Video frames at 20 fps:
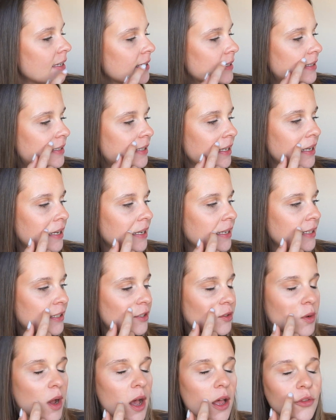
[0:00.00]
C'est
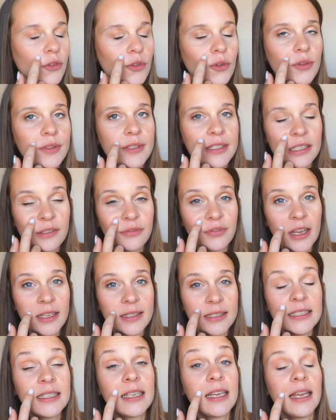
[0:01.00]
l'histoire de
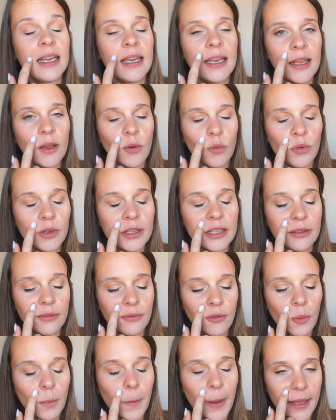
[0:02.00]
Tiffany et Léon qui
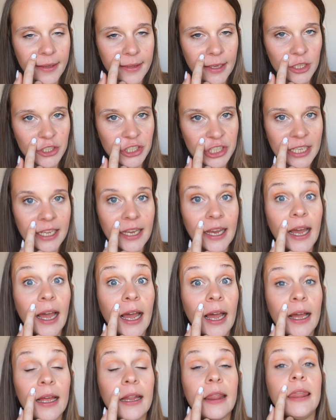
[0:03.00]
vont partager
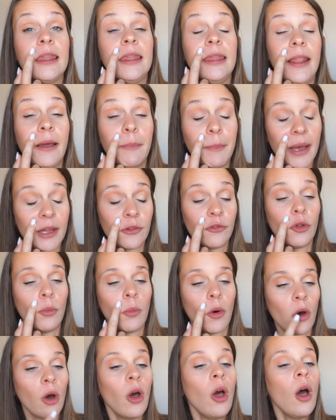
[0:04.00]
un
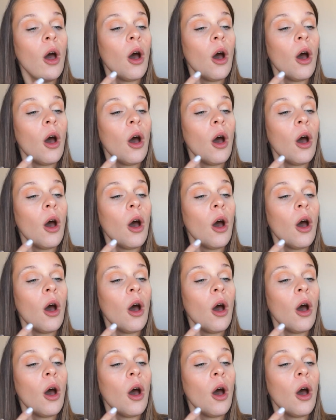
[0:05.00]
appartement.